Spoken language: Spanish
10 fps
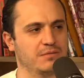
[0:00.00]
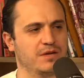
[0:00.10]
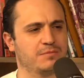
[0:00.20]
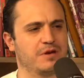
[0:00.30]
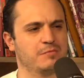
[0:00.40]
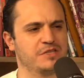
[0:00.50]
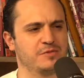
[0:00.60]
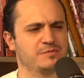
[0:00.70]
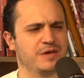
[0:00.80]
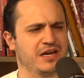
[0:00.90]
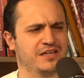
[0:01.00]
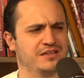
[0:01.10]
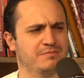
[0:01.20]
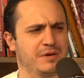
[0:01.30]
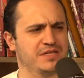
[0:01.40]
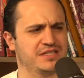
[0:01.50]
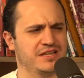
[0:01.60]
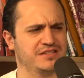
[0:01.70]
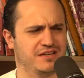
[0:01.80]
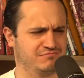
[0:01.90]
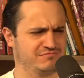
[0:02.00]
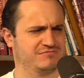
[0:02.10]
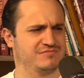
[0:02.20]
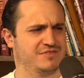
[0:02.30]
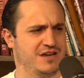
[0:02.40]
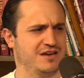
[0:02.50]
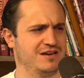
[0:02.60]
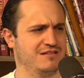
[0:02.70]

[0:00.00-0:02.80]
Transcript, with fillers: al principio Pancita dice, ¿Qué?